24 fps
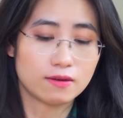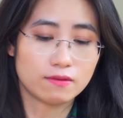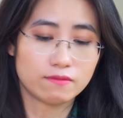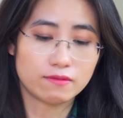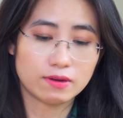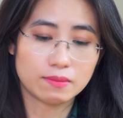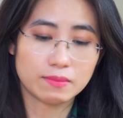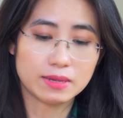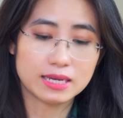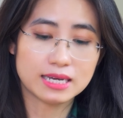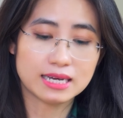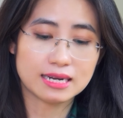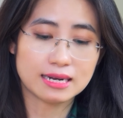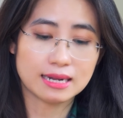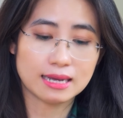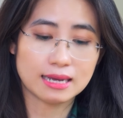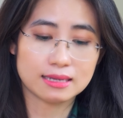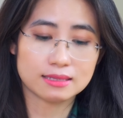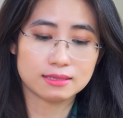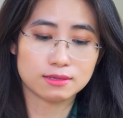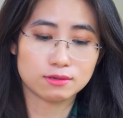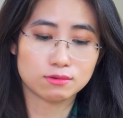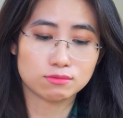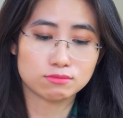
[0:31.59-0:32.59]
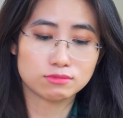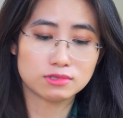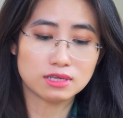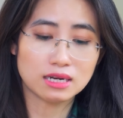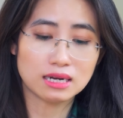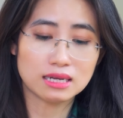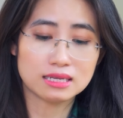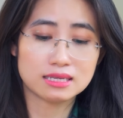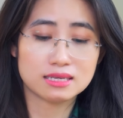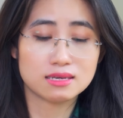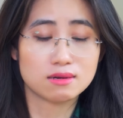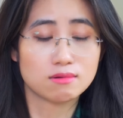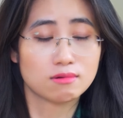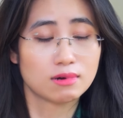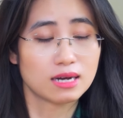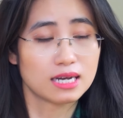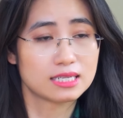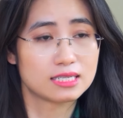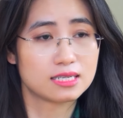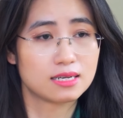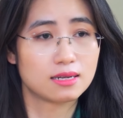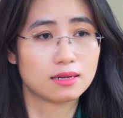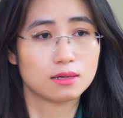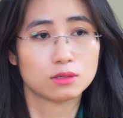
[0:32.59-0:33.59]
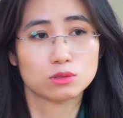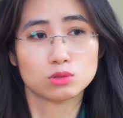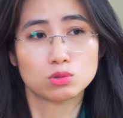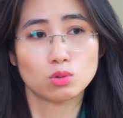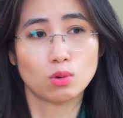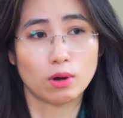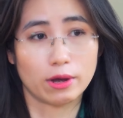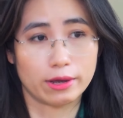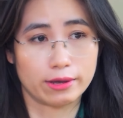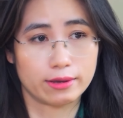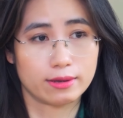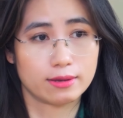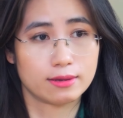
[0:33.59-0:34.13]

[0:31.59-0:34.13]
và bên ngân hàng thì cũng rất là nhiều các anh chị lớn tuổi